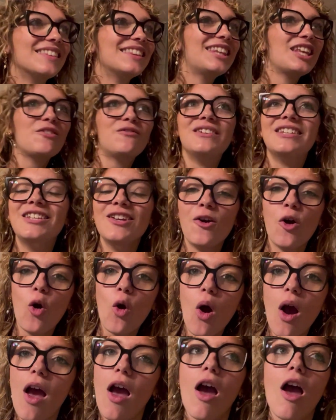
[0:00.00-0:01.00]
des
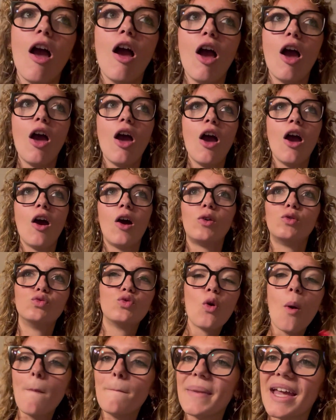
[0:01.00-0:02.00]
vidéos euh,
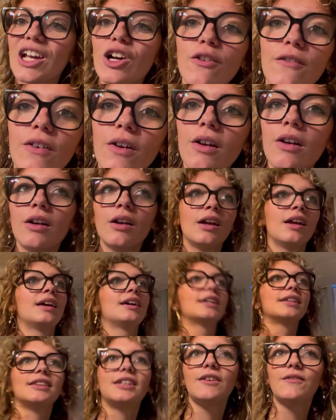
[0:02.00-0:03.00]
room makeover,
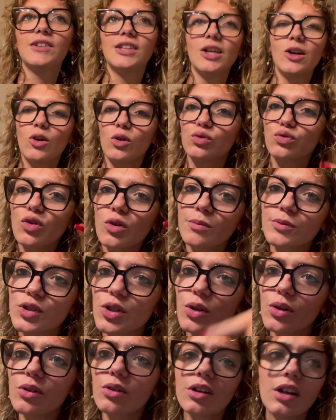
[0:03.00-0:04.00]
des vidéos room
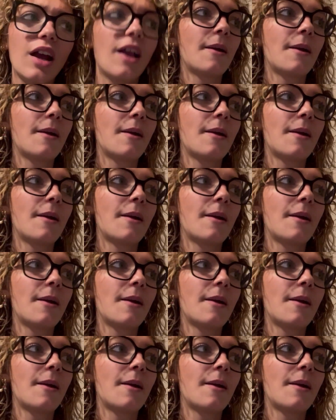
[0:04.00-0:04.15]
tour.